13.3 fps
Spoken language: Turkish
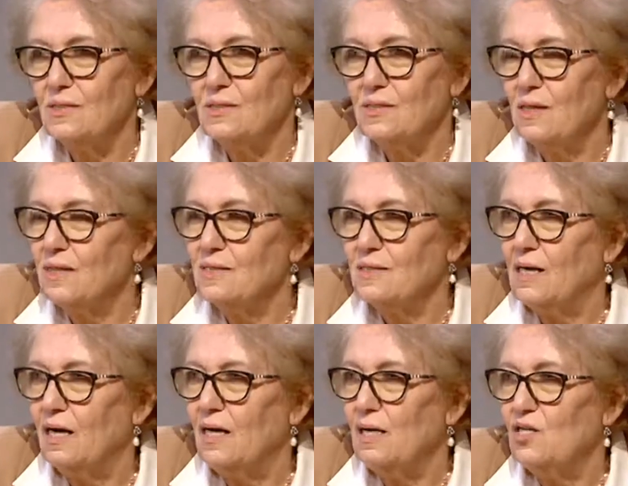Biz
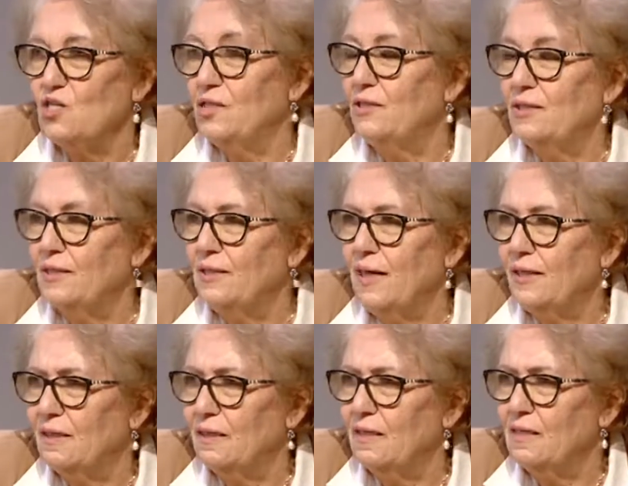asla
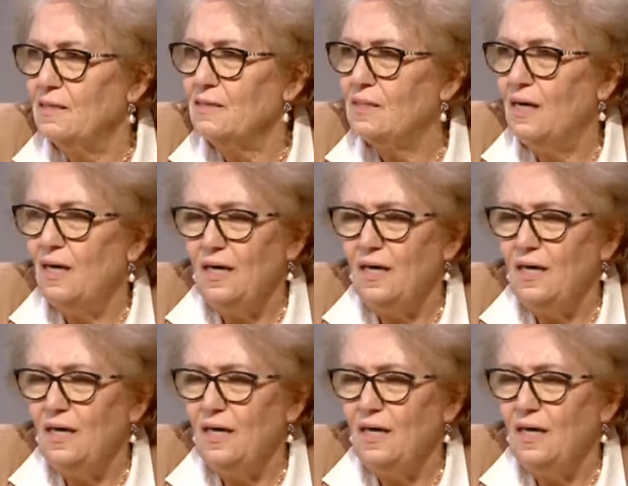eşitlikten yanayız.